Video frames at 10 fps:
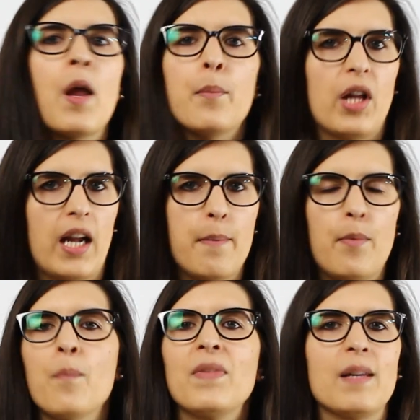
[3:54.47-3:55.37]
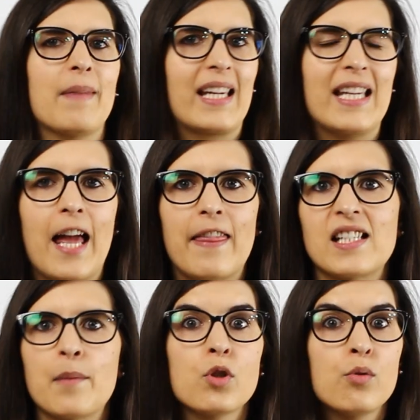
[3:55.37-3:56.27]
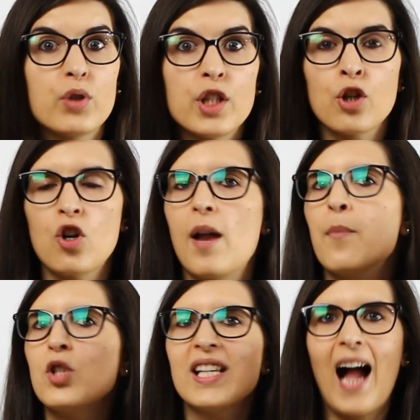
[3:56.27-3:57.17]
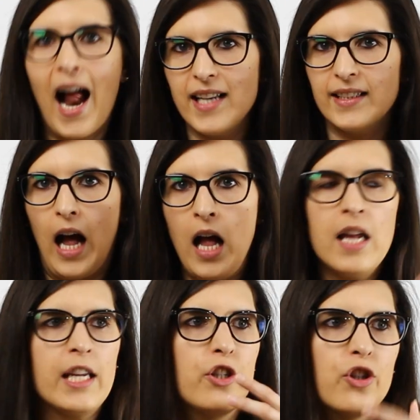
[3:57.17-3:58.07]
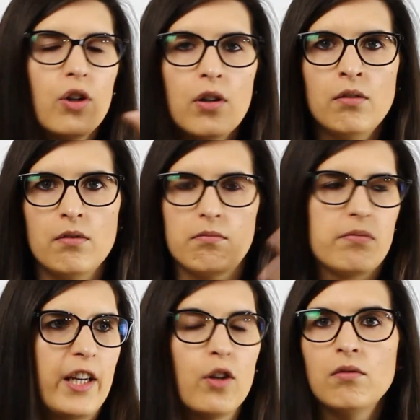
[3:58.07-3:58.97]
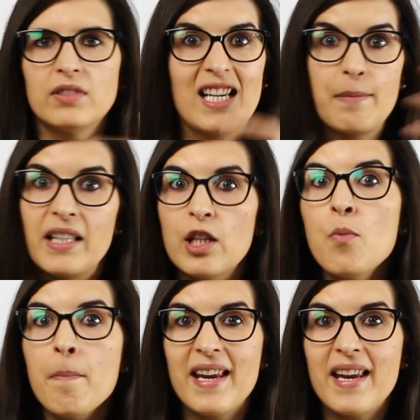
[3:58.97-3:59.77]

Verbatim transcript: Por ejemplo, imaginad, estamos en un sitio con la música alta y yo quiero transmitir un